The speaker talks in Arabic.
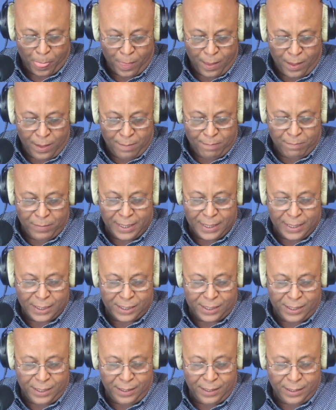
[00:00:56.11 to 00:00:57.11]
من
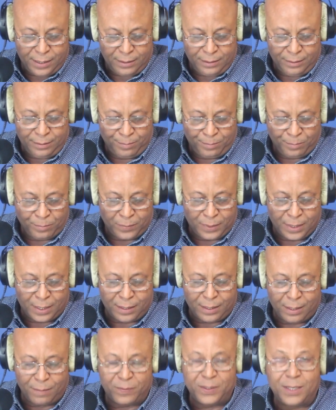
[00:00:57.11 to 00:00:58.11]
أجل
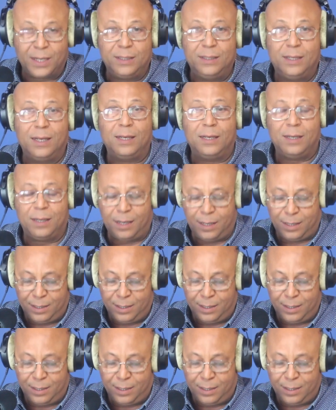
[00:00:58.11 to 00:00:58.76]
نظافة الدائرة